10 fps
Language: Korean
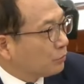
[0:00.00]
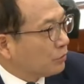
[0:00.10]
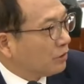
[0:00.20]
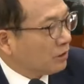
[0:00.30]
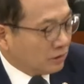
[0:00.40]

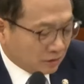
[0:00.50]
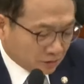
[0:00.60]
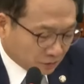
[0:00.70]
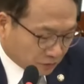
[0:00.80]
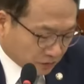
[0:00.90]

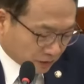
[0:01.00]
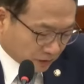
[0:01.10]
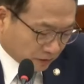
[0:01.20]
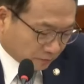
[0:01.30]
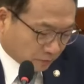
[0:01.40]
존경하는
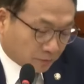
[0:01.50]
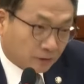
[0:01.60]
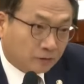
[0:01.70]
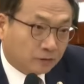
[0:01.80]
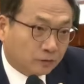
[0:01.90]
위원장님
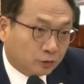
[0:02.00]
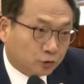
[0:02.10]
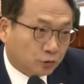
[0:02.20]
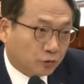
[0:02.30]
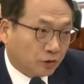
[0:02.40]
그리고
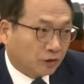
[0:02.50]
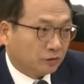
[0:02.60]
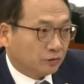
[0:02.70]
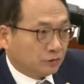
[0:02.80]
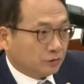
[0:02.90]

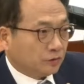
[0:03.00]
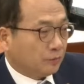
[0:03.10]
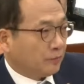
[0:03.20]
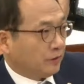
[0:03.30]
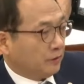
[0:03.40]
존경하는
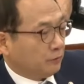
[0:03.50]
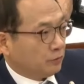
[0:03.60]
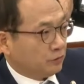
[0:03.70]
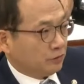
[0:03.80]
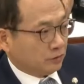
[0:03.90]
선배
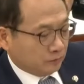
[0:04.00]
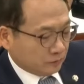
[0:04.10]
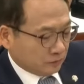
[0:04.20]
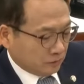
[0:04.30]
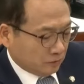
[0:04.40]
위원
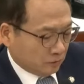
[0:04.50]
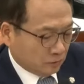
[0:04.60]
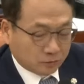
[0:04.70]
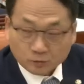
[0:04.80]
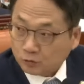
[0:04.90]
여러분
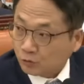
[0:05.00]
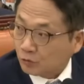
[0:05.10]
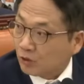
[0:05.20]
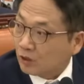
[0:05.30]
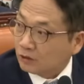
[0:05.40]
또
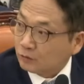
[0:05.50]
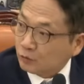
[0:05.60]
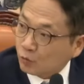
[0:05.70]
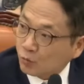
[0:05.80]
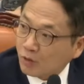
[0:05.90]
존경하는
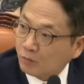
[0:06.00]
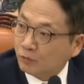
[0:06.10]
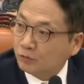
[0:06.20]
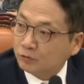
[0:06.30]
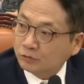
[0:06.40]
우리
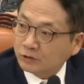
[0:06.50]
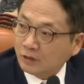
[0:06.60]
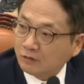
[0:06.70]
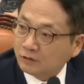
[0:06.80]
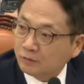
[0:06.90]
국방부
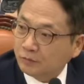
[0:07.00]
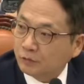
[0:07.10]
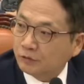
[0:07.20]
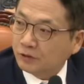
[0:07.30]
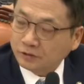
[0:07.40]
장관님
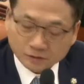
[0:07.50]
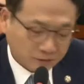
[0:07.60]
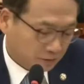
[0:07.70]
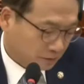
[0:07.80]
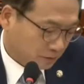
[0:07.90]

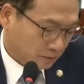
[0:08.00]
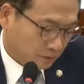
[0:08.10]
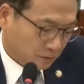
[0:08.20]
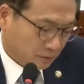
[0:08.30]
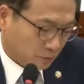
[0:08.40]
비롯해서
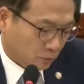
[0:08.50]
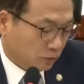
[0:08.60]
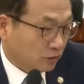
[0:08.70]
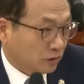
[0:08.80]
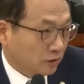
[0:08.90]

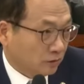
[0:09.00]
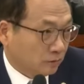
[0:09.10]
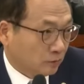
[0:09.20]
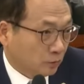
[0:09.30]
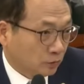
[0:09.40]
공직자
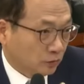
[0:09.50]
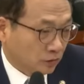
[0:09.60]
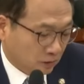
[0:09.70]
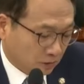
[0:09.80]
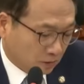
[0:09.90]
여러분,
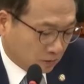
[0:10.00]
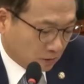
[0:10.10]
오늘은